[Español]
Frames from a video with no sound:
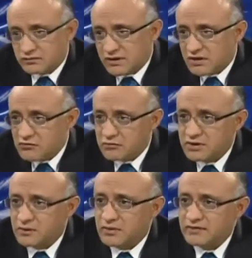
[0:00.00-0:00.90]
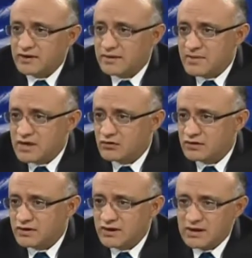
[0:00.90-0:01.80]
teniendo en cuenta, por decir, que
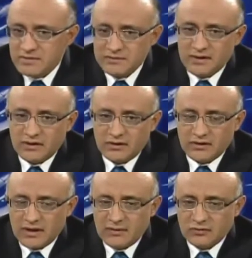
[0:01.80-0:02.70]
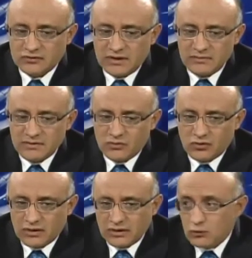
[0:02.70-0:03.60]
México tiene la misma, digamos, el
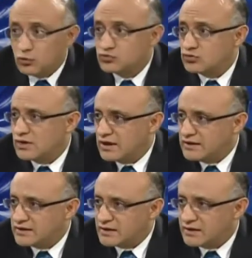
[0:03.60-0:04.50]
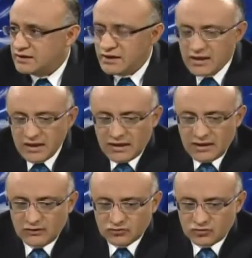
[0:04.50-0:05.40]
mismo uso del Internet,
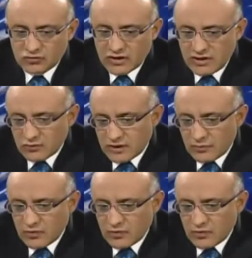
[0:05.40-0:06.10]
eh, nosotros creemos que